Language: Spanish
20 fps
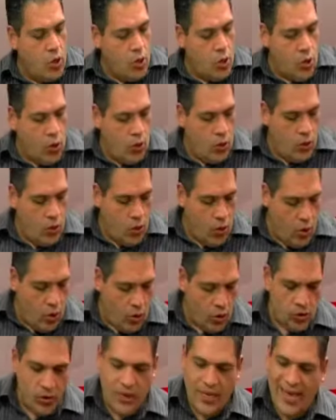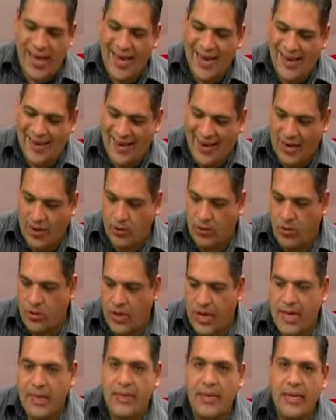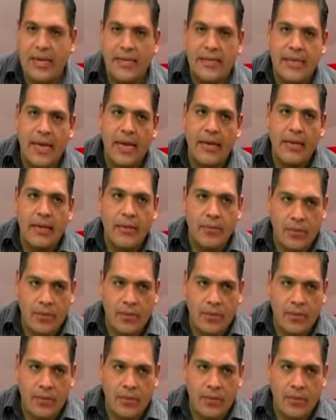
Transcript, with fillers: con los herreros. ¿Le interesa?